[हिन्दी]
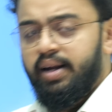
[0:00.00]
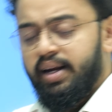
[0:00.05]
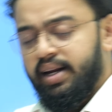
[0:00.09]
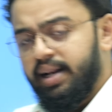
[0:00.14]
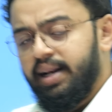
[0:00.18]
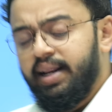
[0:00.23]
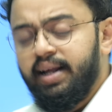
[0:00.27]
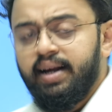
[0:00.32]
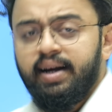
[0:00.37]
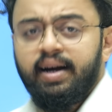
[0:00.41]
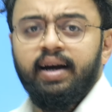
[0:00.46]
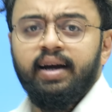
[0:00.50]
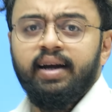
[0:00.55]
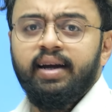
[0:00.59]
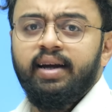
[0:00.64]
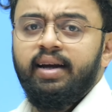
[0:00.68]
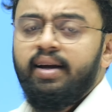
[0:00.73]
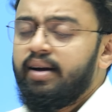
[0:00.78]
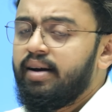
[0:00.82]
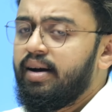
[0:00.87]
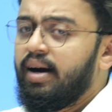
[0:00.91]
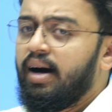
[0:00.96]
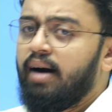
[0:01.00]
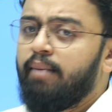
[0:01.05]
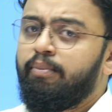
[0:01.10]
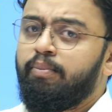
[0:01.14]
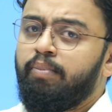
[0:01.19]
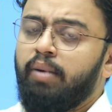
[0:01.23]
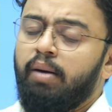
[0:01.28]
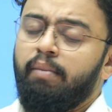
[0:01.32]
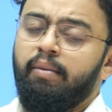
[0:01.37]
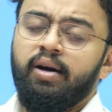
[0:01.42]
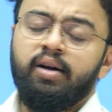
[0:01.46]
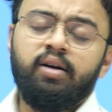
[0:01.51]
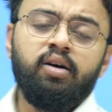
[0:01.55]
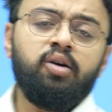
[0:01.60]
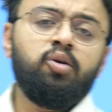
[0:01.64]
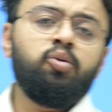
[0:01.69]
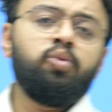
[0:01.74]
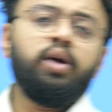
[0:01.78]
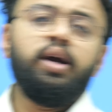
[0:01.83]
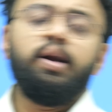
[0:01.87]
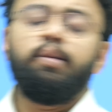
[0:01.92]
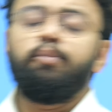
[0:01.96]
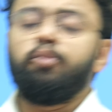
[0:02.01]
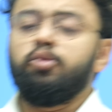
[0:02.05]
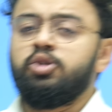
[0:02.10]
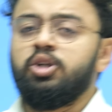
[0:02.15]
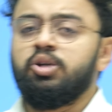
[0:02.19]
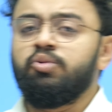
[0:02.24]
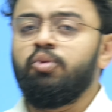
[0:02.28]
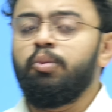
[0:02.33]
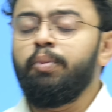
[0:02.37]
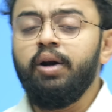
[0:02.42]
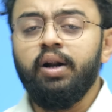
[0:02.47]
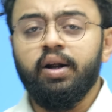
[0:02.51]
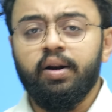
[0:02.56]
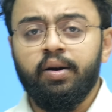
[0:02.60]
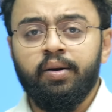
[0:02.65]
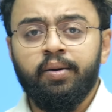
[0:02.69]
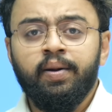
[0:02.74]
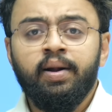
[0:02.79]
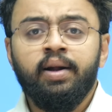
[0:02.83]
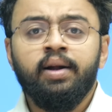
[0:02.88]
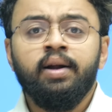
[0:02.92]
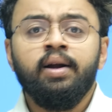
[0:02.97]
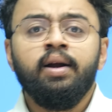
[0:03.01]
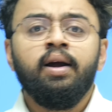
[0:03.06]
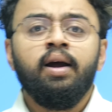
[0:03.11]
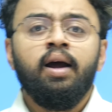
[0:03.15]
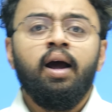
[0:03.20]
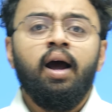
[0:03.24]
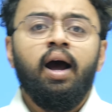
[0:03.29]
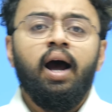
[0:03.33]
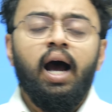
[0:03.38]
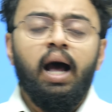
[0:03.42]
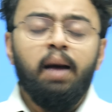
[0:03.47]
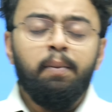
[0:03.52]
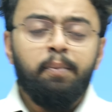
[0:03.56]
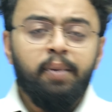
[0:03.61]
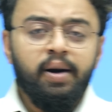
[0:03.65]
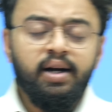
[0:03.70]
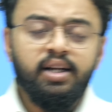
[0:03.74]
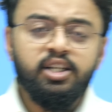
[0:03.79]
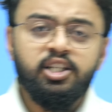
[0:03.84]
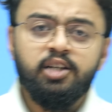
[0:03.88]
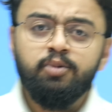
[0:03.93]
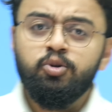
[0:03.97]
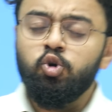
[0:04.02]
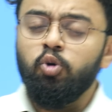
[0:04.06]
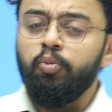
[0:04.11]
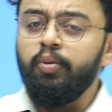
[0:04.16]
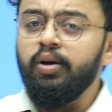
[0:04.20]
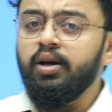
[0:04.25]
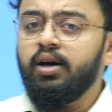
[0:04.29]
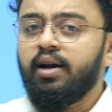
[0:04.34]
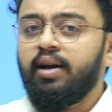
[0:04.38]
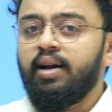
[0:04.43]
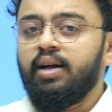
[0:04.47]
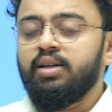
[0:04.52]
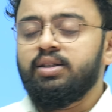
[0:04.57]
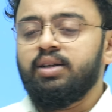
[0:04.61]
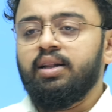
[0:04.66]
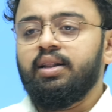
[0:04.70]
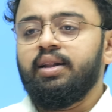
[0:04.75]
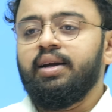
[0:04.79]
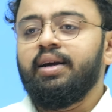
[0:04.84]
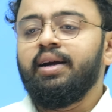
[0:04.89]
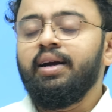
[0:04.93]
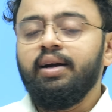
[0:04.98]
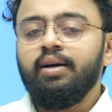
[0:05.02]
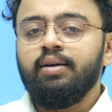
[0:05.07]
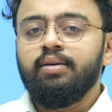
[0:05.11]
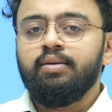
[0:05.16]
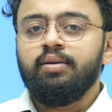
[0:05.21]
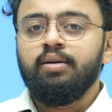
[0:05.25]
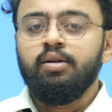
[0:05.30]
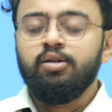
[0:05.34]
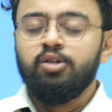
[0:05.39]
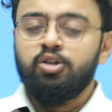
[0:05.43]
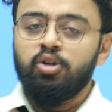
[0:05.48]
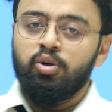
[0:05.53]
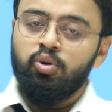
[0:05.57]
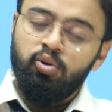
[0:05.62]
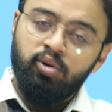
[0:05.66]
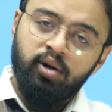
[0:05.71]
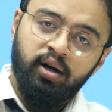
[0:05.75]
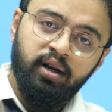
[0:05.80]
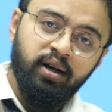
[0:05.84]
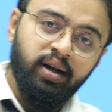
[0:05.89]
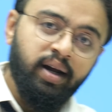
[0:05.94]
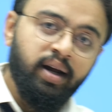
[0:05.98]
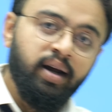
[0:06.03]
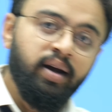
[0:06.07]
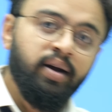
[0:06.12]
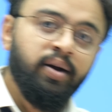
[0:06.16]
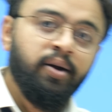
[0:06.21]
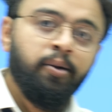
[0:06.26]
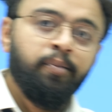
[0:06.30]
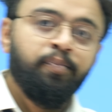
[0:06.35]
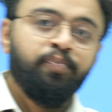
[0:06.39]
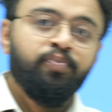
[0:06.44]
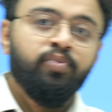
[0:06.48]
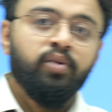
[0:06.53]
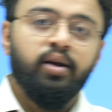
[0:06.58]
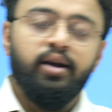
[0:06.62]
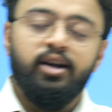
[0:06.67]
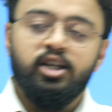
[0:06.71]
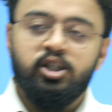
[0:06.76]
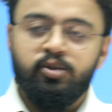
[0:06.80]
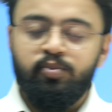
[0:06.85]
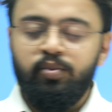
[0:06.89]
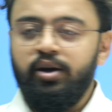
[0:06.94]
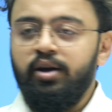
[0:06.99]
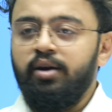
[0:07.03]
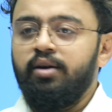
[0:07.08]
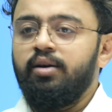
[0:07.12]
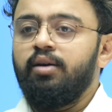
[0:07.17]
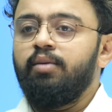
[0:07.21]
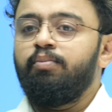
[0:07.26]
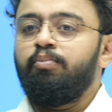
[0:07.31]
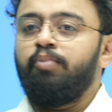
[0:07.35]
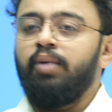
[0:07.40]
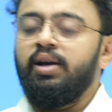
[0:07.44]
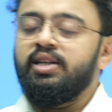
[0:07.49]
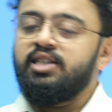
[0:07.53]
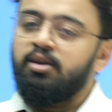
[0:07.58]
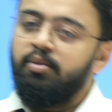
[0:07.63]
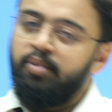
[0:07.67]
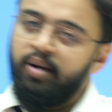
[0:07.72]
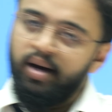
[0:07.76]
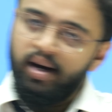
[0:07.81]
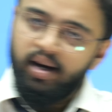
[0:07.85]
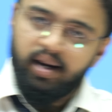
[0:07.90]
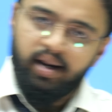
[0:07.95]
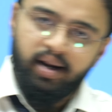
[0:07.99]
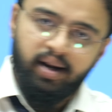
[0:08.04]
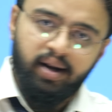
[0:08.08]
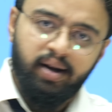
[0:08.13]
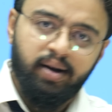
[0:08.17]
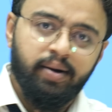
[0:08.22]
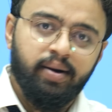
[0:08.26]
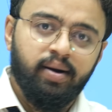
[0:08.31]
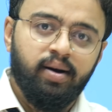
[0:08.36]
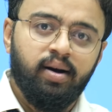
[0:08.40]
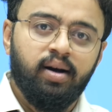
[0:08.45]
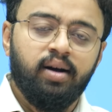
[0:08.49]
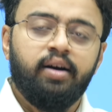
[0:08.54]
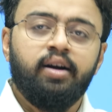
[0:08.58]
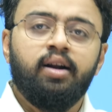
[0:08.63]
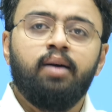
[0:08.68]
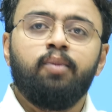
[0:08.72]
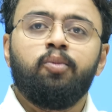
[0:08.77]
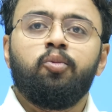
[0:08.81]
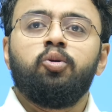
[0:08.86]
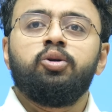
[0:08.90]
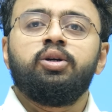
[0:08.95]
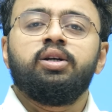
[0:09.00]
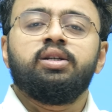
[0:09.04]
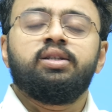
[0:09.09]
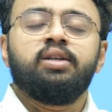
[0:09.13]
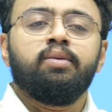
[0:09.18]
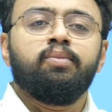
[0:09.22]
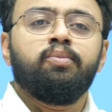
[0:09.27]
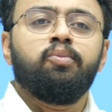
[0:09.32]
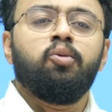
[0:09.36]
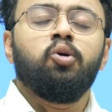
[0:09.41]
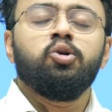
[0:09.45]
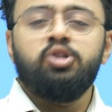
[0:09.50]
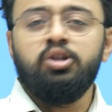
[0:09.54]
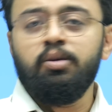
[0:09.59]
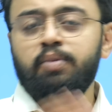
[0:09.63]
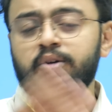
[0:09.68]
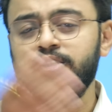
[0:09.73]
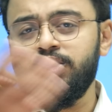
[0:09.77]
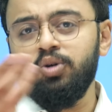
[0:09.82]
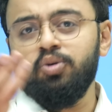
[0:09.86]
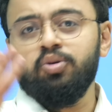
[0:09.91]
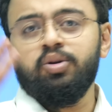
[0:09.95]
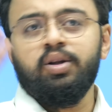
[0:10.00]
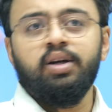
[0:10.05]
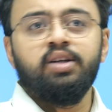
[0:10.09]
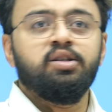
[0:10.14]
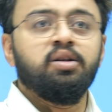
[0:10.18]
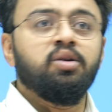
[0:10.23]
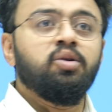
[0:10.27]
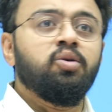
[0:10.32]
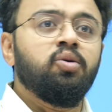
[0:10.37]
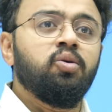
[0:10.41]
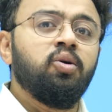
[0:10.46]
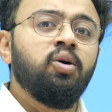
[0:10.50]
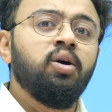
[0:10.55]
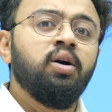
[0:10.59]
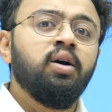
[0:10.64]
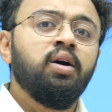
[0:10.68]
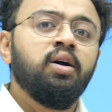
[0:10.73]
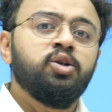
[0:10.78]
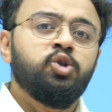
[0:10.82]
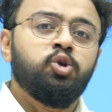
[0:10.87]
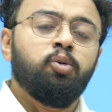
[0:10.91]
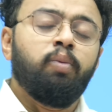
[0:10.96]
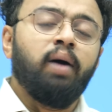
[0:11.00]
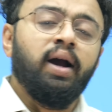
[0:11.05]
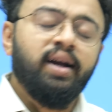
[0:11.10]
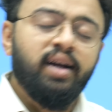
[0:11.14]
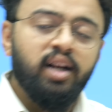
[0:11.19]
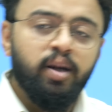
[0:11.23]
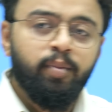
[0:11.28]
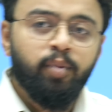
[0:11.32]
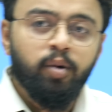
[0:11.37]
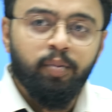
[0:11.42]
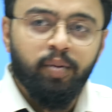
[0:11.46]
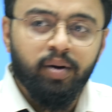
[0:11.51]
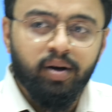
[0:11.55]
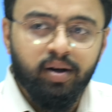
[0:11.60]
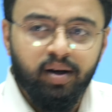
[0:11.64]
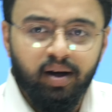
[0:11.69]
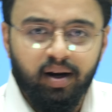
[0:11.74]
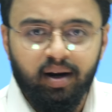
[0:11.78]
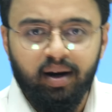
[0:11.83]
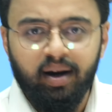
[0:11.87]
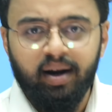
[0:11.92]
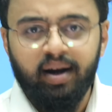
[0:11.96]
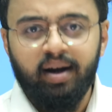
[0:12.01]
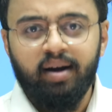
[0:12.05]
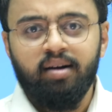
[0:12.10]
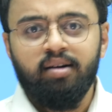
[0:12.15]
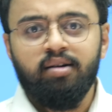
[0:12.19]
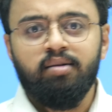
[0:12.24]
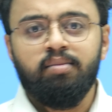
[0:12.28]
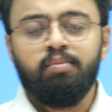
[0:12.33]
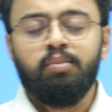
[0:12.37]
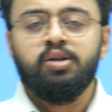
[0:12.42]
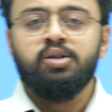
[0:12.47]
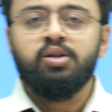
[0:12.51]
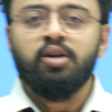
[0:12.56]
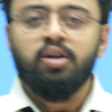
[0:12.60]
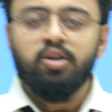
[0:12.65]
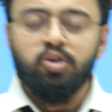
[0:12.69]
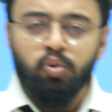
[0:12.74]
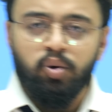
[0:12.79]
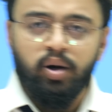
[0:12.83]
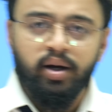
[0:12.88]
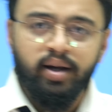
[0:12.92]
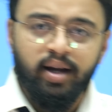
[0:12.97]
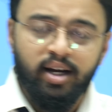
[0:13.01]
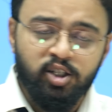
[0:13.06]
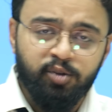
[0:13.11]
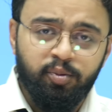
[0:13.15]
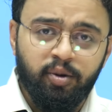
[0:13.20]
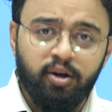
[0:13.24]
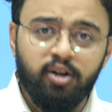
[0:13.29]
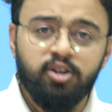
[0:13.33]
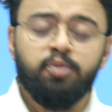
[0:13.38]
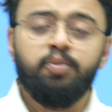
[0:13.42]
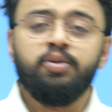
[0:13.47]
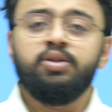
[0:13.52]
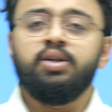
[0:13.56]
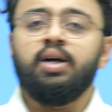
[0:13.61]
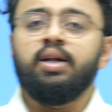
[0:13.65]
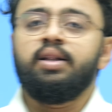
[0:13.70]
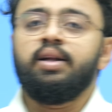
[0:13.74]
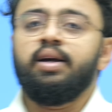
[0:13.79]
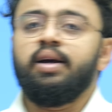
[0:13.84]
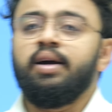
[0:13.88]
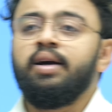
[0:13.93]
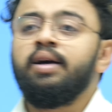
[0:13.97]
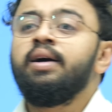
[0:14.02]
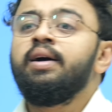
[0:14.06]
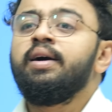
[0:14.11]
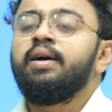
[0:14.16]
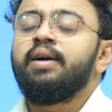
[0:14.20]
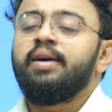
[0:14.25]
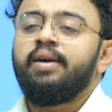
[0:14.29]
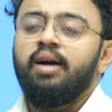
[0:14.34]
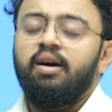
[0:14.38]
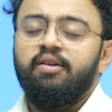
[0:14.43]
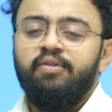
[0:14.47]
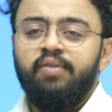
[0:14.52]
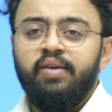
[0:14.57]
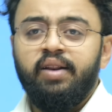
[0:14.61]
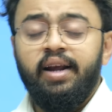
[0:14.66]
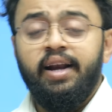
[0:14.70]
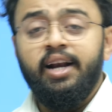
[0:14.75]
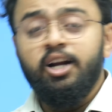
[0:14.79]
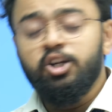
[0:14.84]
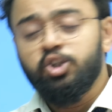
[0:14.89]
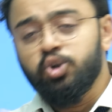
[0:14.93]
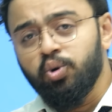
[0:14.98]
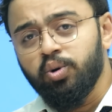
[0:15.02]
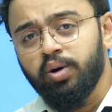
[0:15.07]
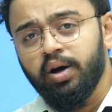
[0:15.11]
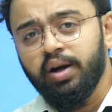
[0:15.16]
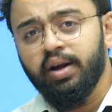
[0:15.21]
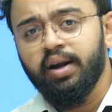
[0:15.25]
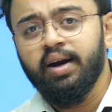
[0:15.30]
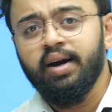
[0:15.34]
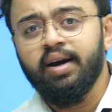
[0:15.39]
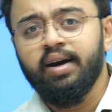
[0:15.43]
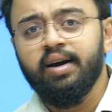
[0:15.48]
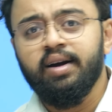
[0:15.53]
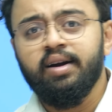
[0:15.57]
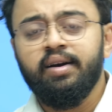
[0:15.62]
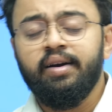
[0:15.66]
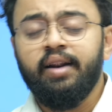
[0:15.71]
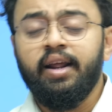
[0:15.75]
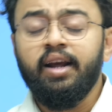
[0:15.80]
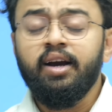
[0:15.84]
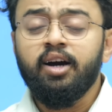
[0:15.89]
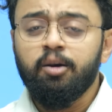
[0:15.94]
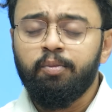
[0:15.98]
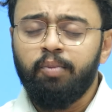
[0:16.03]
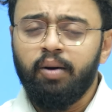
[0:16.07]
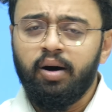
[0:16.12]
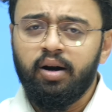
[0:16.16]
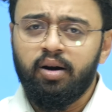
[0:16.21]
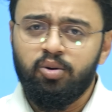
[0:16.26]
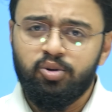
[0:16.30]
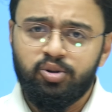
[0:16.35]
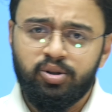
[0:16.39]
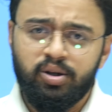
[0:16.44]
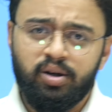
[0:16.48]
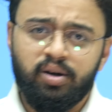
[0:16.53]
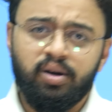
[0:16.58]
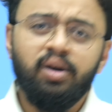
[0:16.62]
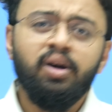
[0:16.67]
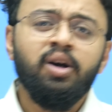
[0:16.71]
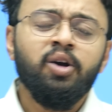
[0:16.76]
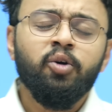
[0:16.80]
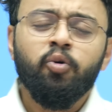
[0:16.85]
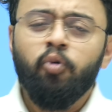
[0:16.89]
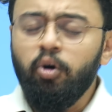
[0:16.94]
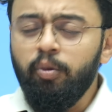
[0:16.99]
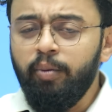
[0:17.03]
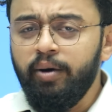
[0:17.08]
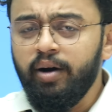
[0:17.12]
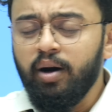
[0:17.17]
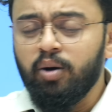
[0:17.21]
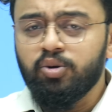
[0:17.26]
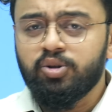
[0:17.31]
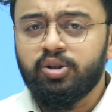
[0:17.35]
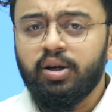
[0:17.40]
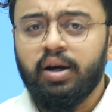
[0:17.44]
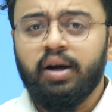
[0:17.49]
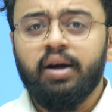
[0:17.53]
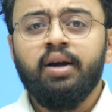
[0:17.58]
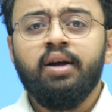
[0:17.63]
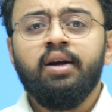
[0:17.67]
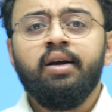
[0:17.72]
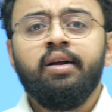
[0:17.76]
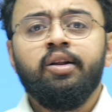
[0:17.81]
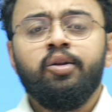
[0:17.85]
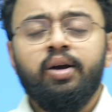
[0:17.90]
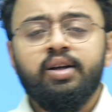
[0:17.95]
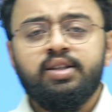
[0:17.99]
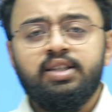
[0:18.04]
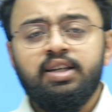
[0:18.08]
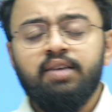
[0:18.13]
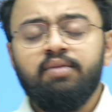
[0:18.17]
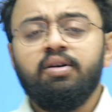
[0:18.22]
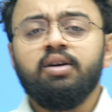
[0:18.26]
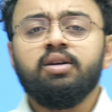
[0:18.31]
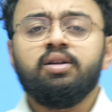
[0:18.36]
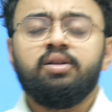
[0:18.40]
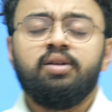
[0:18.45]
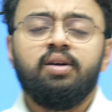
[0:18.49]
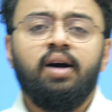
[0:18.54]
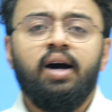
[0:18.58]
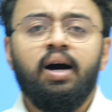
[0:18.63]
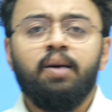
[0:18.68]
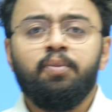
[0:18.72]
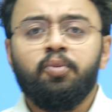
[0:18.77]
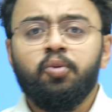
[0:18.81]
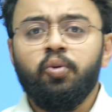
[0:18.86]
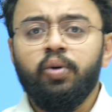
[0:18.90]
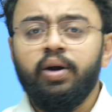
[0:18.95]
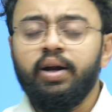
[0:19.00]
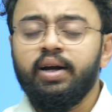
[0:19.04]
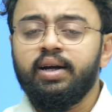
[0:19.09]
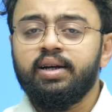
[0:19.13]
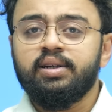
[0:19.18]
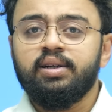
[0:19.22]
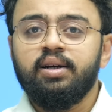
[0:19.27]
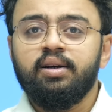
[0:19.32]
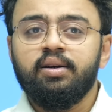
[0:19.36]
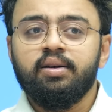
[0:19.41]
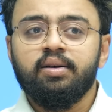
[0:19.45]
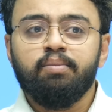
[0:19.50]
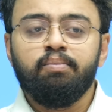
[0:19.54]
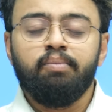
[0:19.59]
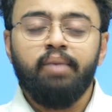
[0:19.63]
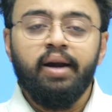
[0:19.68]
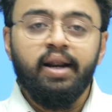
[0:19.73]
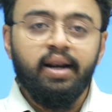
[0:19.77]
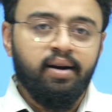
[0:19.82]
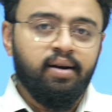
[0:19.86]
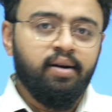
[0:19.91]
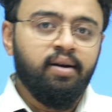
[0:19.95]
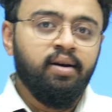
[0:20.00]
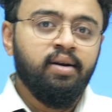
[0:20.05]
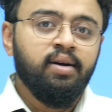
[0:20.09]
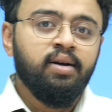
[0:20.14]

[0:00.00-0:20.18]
एक लिंक आएगी आप पेमेंट करोगे एंड प्रोसेस विल बी डन अप्रेंटिसशिप जो भी करना चाहते हैं ज़रूर करिए इसमें पैसे भी आ रहे हैं अगर आपको जैसे बहुत से बच्चे होते हैं जिनको जो बैंक के लिए प्रिपेयर कर रहे हैं बट सर थोड़ा एक एक्सपीरियंस भी चाहते हैं या फिर एज हो गई है नहीं कर पा रहा हूँ सर कोई भी डाउट्स है तो ऐसे वक्त आपको एक मेन